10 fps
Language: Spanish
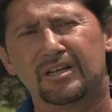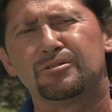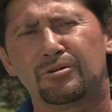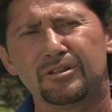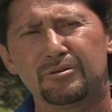de
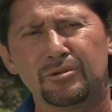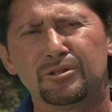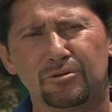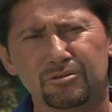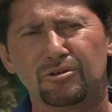alto
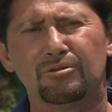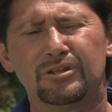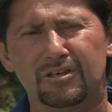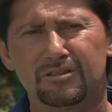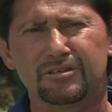rendimiento, no solo
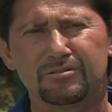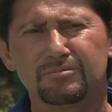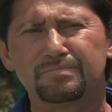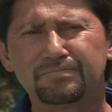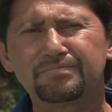atletas.